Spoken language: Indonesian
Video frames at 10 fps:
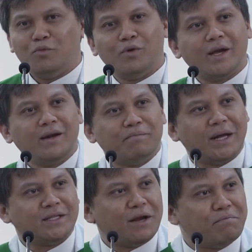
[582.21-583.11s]
Mungkin
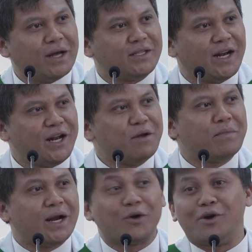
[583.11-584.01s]
bacaan-bacaan ini
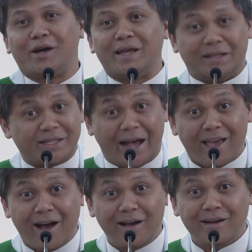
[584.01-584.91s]
menegur kita
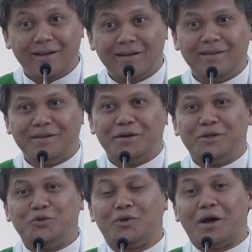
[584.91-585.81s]
saya,
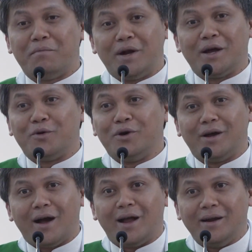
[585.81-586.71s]
juga
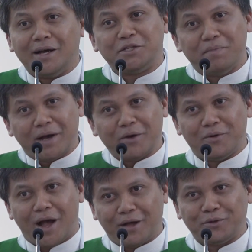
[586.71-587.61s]
menegur Anda sebagai
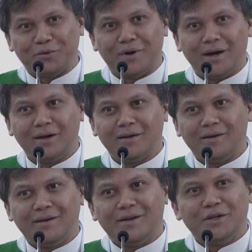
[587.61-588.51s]
orang tua,
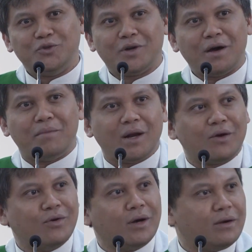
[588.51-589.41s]
juga
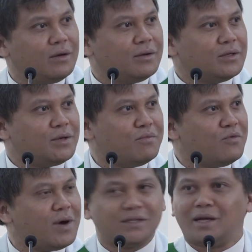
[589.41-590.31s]
menegur
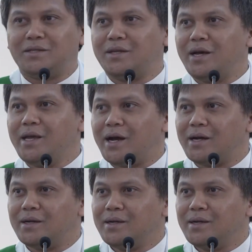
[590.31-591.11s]
semua saja yang